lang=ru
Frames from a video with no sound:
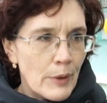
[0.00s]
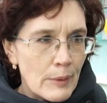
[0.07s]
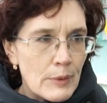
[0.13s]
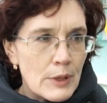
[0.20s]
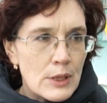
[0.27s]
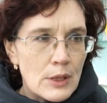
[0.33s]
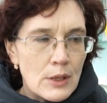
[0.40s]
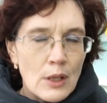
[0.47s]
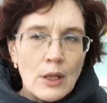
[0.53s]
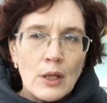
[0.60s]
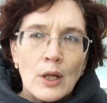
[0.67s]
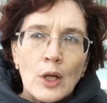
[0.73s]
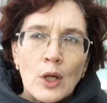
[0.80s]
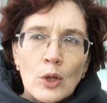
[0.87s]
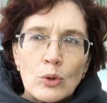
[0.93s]
памяти, да,
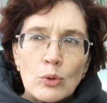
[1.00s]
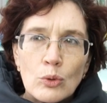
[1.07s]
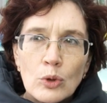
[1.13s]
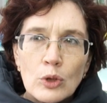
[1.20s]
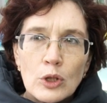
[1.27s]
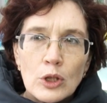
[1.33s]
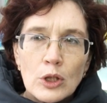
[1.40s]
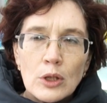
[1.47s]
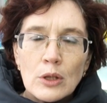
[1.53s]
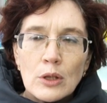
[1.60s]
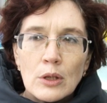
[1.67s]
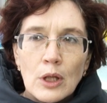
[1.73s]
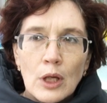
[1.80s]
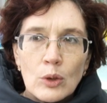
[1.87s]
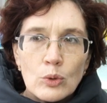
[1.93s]
но и
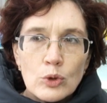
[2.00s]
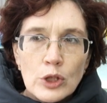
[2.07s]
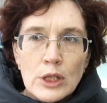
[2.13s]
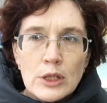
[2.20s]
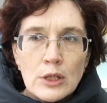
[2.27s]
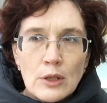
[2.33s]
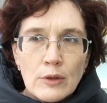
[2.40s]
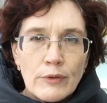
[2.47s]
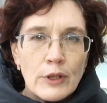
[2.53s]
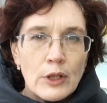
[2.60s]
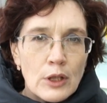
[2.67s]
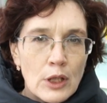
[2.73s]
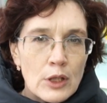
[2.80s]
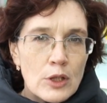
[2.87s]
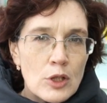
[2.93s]
а, участников
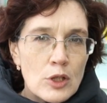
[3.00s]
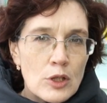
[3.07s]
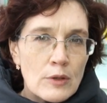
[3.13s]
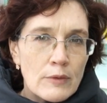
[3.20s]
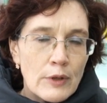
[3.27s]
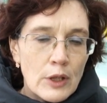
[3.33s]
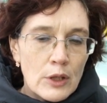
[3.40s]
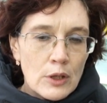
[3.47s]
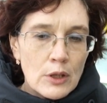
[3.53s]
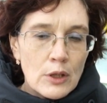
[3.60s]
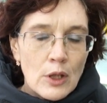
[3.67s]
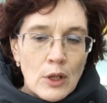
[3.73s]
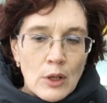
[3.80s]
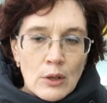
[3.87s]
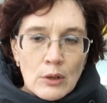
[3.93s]
Великой Отечественной войны,
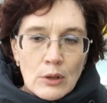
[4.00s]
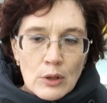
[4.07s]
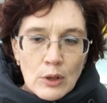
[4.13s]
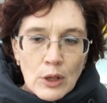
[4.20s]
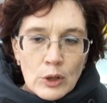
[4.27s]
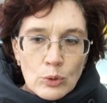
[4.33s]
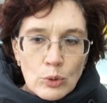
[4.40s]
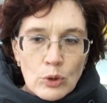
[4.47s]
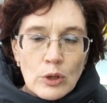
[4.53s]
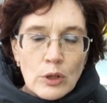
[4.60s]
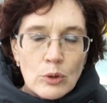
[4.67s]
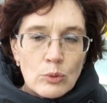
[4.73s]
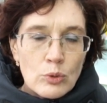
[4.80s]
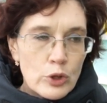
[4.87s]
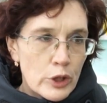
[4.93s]
э, которые
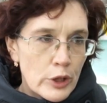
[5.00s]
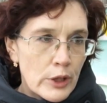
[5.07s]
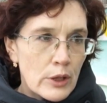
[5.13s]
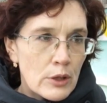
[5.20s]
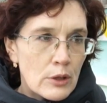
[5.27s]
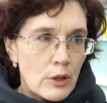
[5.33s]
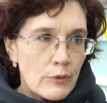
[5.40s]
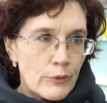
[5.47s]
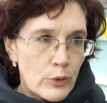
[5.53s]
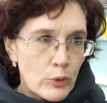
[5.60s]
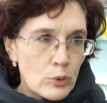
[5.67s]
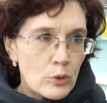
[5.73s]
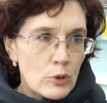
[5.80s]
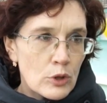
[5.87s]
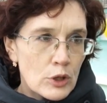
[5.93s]
ушли на
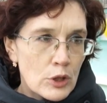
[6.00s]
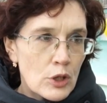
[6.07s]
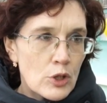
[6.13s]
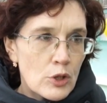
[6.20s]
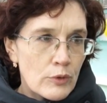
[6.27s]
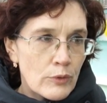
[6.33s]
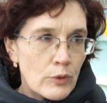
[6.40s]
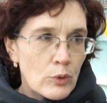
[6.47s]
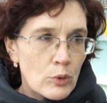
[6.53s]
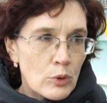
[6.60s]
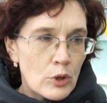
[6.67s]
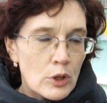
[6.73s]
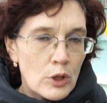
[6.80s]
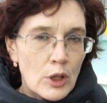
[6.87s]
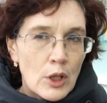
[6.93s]
фронт из нашего
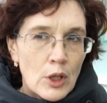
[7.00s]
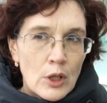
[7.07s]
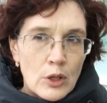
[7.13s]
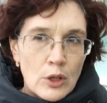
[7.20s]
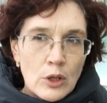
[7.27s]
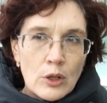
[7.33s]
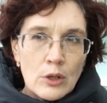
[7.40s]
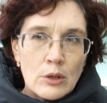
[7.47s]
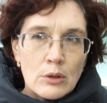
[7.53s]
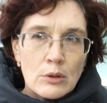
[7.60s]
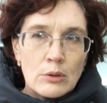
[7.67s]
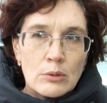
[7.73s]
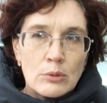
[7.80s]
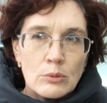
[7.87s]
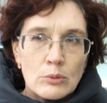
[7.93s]
города, и э,
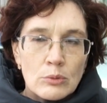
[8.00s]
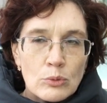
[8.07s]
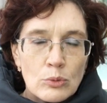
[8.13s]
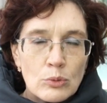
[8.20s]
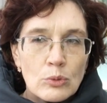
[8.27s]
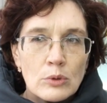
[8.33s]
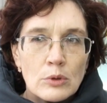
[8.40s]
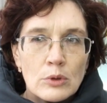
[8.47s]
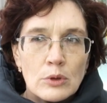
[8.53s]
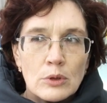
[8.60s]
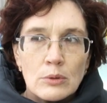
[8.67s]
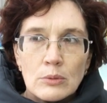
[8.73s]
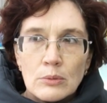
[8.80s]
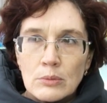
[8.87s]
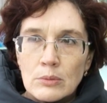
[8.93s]
ну,
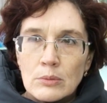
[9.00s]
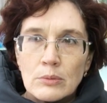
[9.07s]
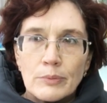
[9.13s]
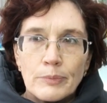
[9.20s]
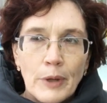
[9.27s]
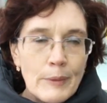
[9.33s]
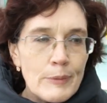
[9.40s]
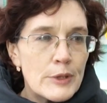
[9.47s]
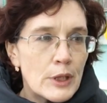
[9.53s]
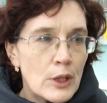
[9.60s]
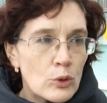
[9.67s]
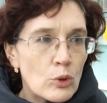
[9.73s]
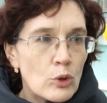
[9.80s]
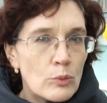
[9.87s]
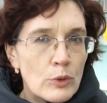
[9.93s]
э, память
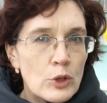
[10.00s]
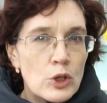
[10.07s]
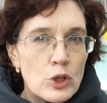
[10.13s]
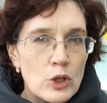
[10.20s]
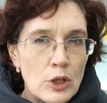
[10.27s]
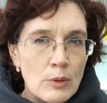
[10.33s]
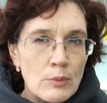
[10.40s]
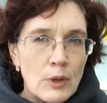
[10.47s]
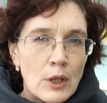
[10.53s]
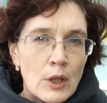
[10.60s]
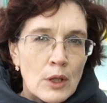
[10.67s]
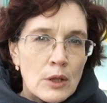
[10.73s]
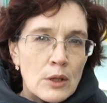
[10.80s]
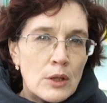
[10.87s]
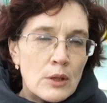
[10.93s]
которых мы чтим,
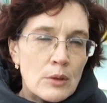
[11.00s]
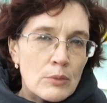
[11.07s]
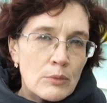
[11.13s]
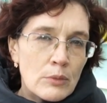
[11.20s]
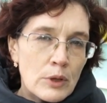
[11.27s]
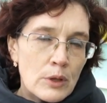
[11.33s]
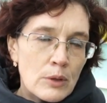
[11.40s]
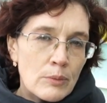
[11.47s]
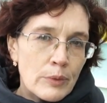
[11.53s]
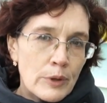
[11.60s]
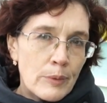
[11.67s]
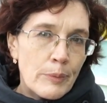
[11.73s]
и мы были